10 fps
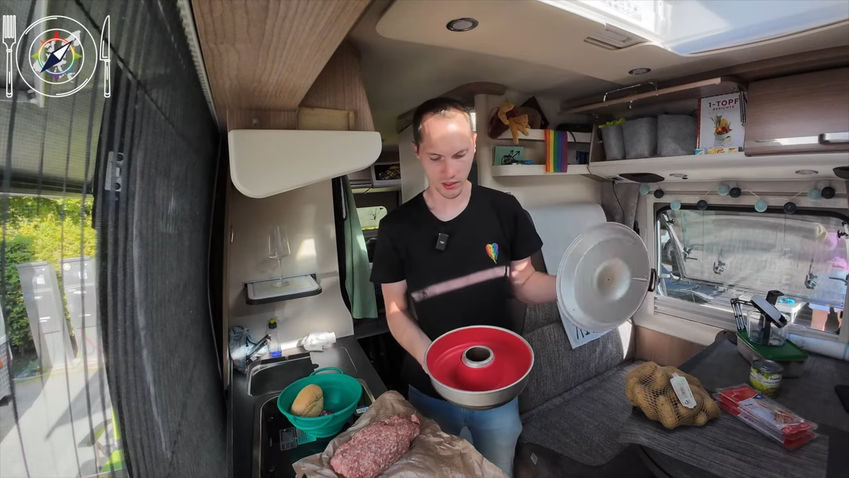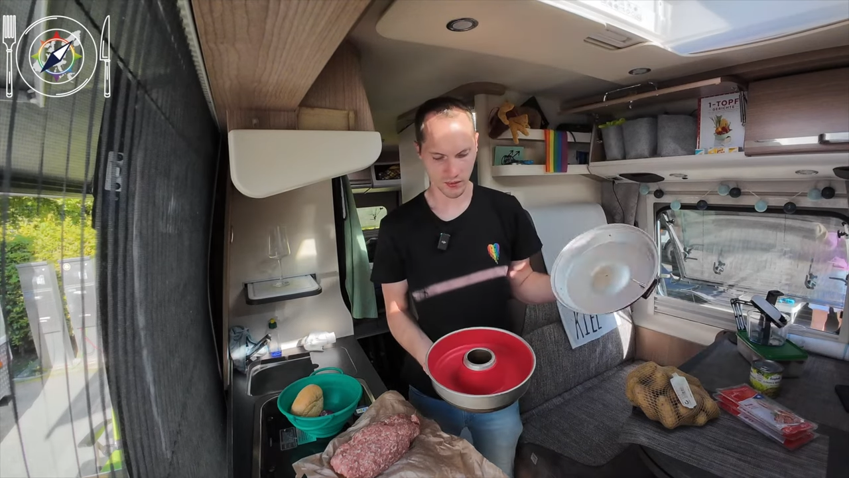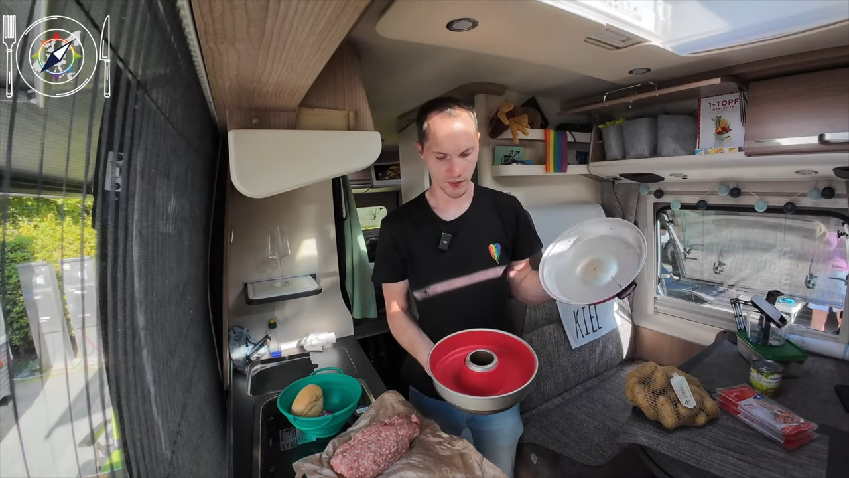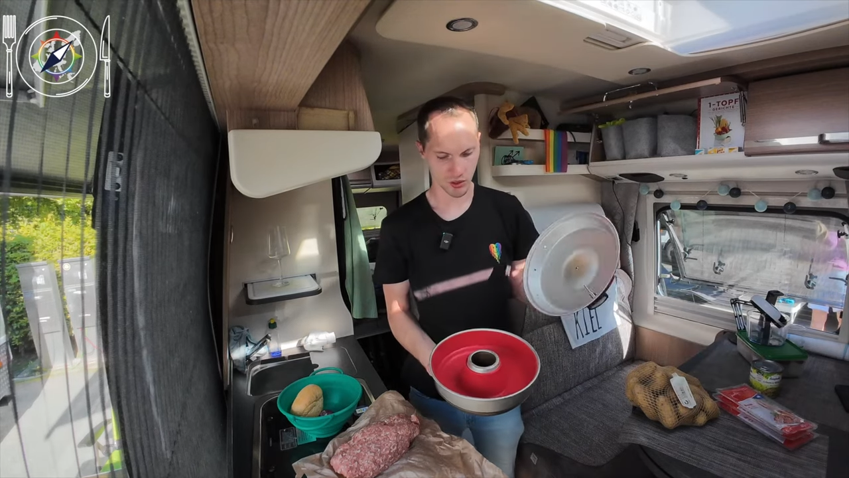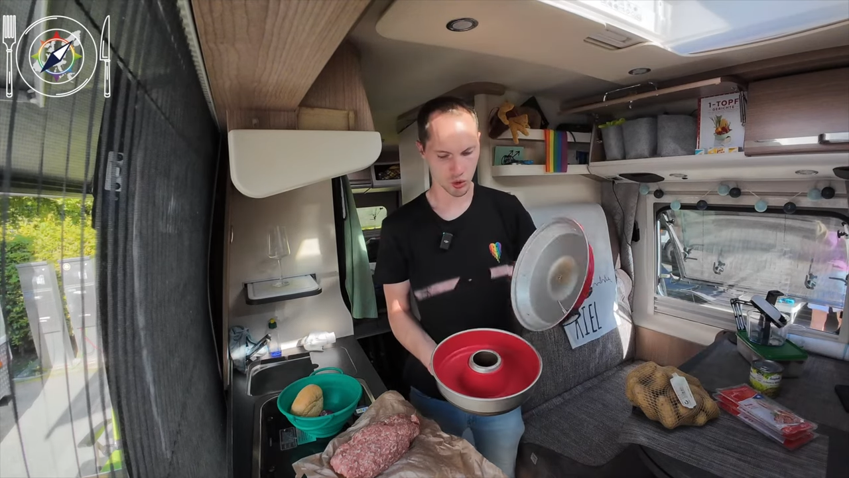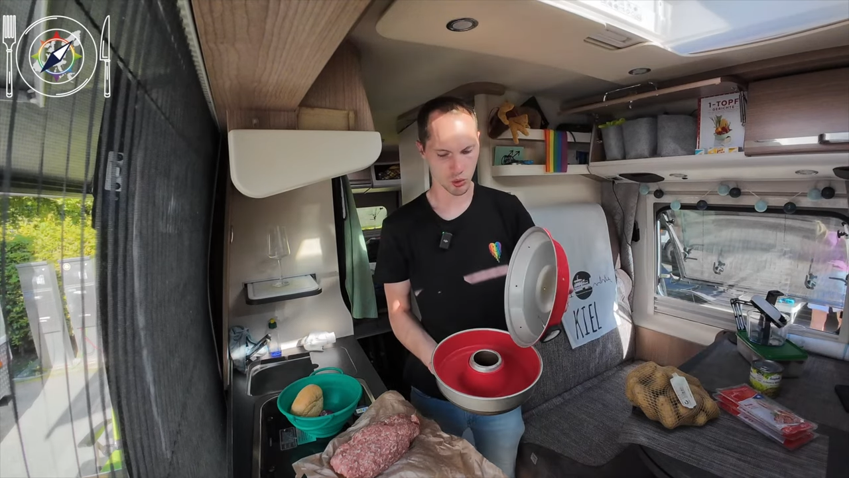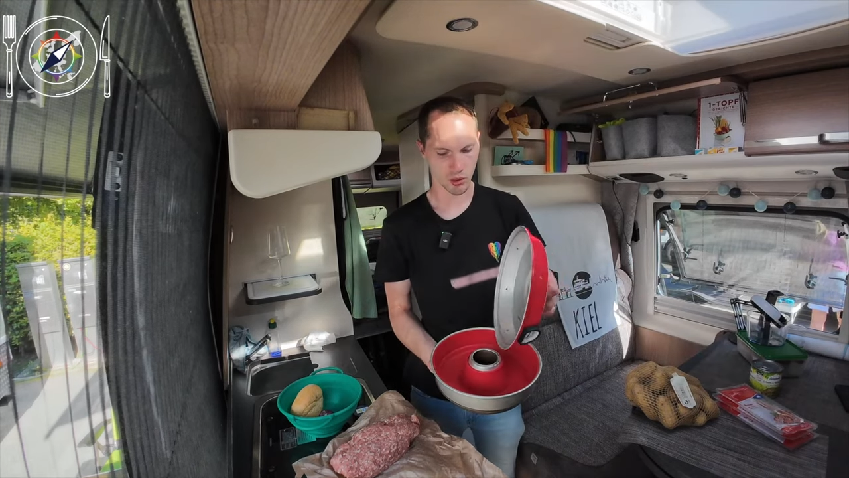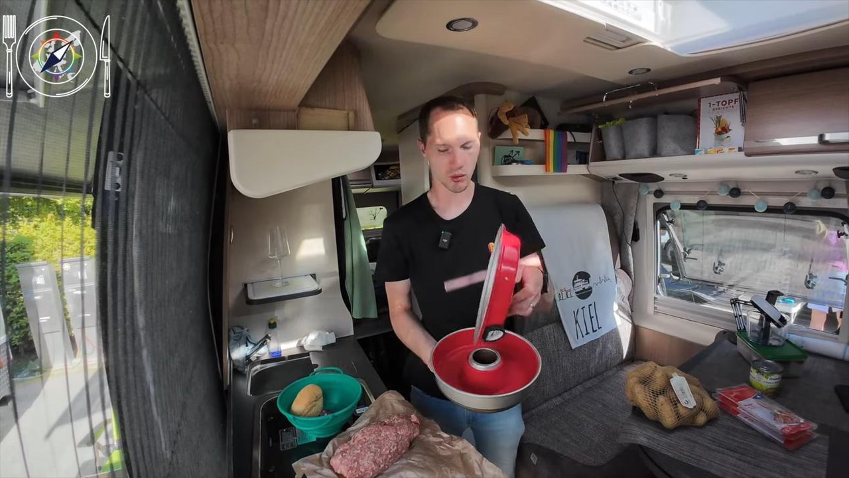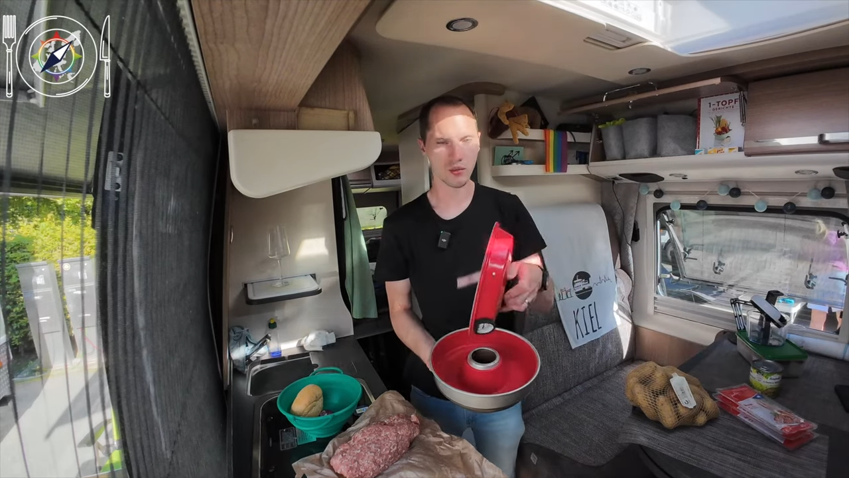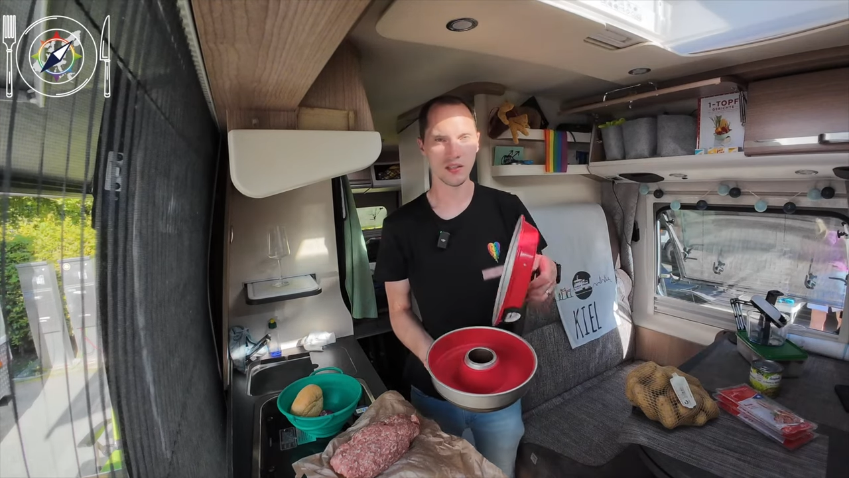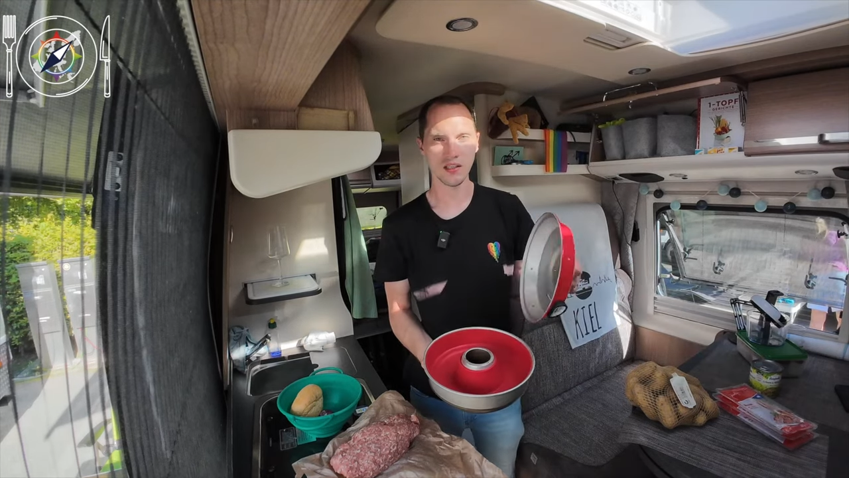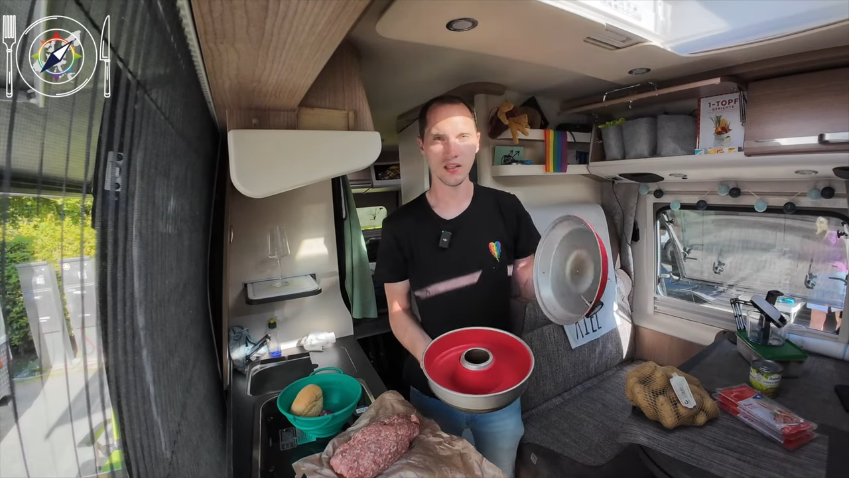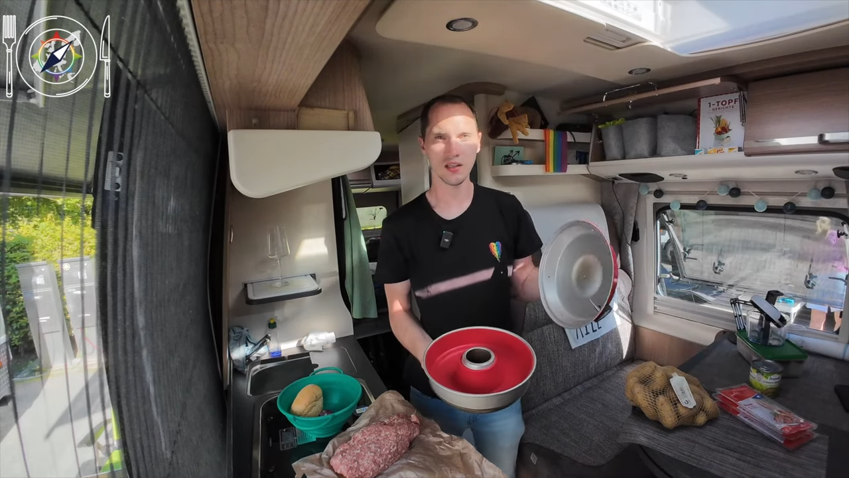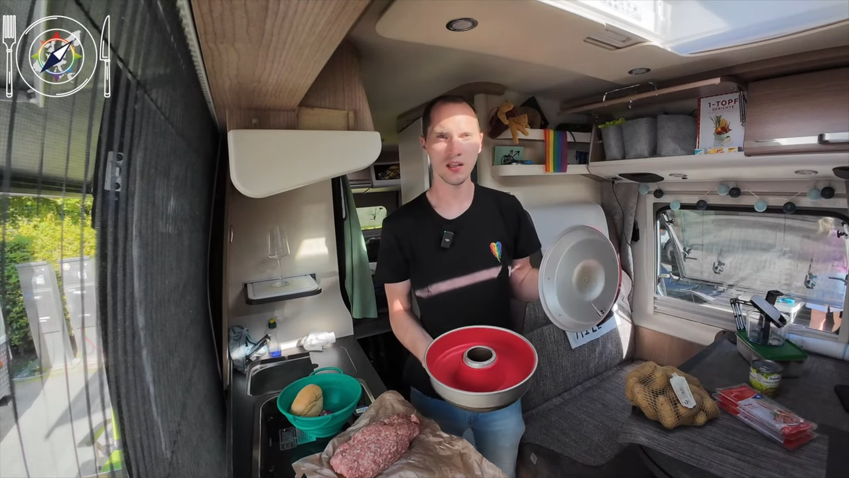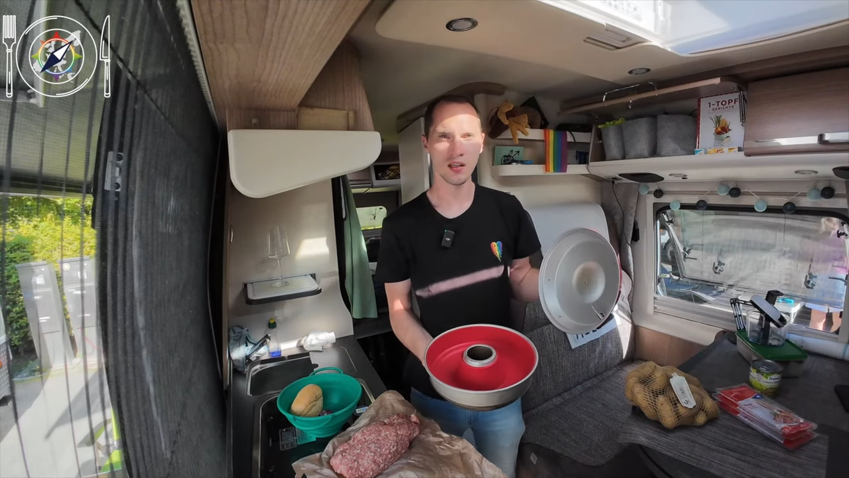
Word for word: dass wir das schön auslegen,